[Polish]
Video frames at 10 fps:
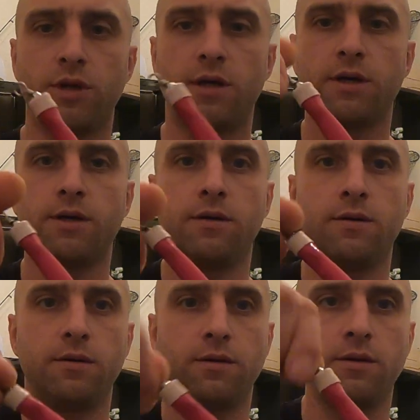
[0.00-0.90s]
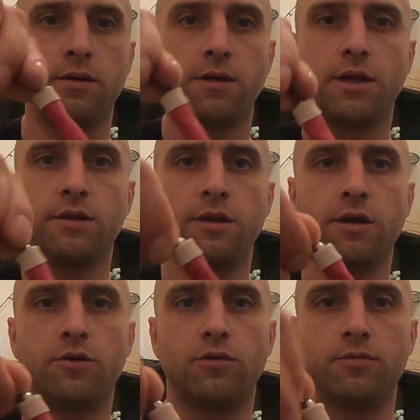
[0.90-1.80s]
na y,
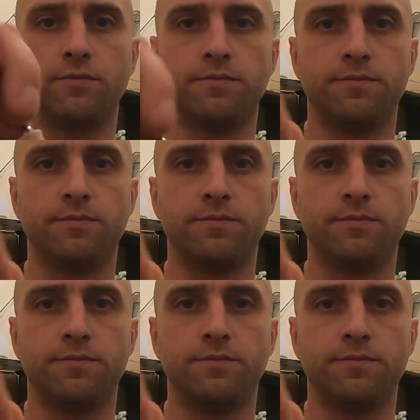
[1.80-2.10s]
krętliku.